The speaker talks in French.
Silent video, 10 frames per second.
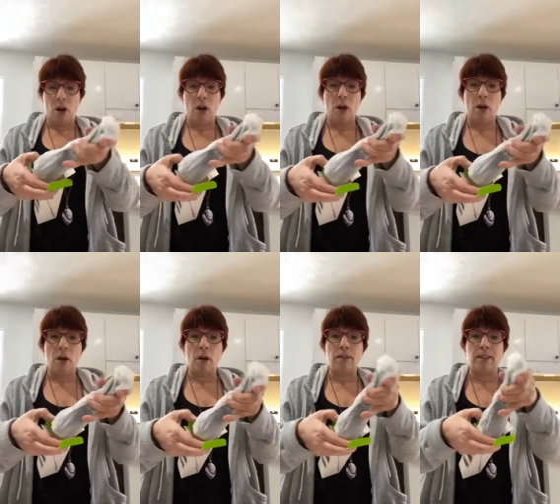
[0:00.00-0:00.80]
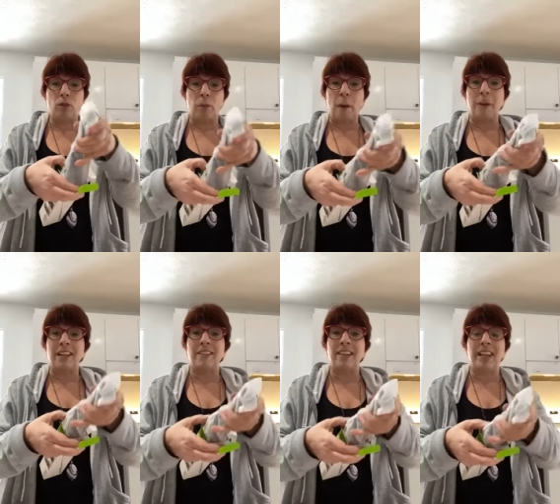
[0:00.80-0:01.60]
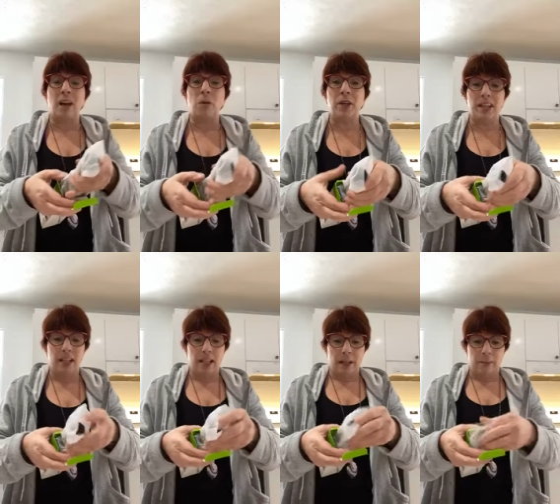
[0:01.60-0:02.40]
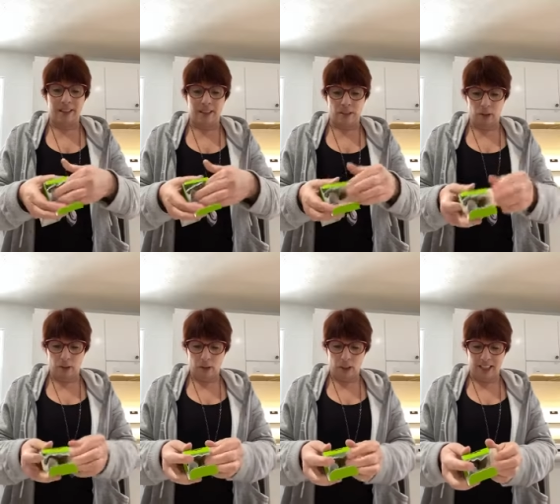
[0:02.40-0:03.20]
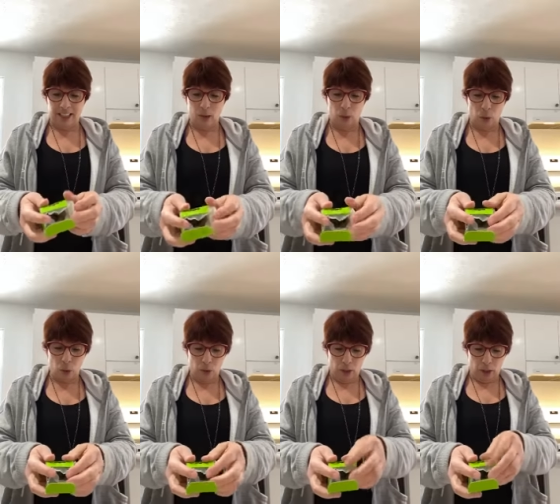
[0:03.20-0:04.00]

c'est super pratique, hein? Oui. Mais ben, c'est ça. J'en ai deux.